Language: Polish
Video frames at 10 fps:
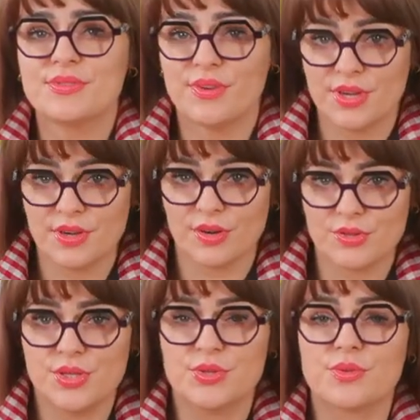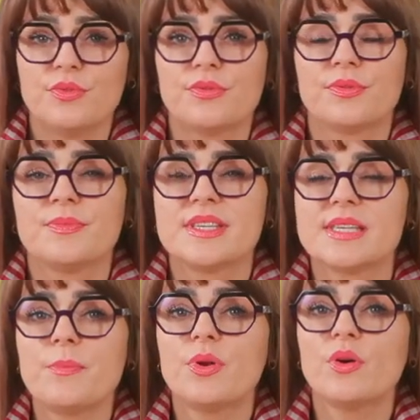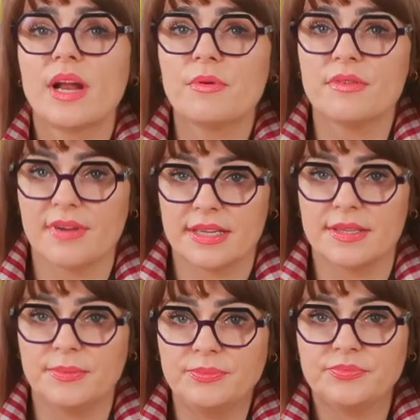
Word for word: swoich rodziców zaprogramowany.